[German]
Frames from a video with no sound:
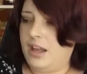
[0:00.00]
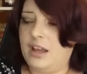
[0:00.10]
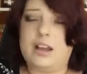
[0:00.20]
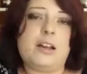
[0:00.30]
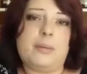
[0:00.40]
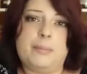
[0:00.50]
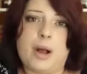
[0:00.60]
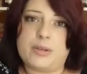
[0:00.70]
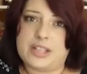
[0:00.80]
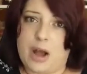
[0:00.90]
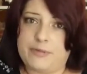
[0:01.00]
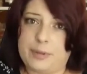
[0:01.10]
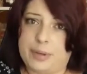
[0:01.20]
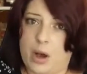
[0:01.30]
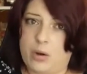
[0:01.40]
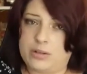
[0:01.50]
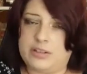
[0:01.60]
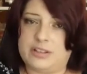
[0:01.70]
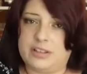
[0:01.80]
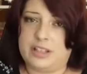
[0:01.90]
ähm, aus der
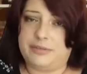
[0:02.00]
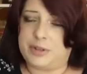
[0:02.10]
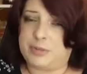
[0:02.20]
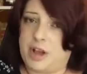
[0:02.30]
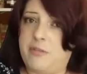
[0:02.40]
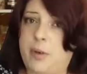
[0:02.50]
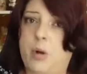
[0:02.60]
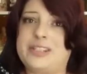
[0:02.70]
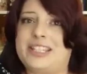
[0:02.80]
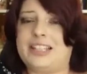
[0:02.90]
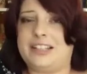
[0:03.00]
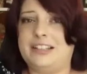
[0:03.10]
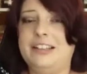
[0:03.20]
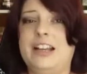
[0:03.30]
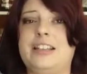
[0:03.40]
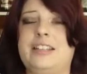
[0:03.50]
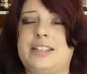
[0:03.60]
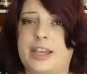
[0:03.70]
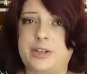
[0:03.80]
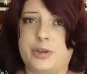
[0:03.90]
Aufgebraucht, Hilfe, ich muss aufbrauchen Serie, die
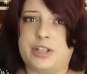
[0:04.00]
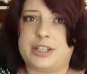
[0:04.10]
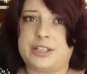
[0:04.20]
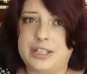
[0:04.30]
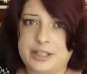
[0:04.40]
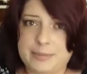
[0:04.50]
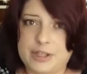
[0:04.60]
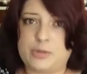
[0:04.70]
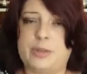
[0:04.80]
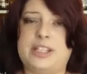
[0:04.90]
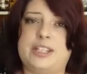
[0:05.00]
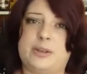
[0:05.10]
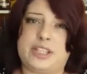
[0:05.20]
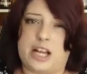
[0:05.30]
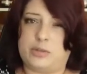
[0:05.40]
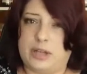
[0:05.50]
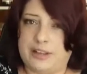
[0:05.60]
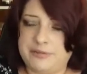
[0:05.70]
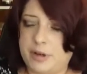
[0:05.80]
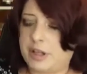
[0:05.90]
zeige ich euch jetzt nicht mehr, zumindest die aus der
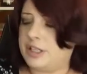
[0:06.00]
aktuellen Folge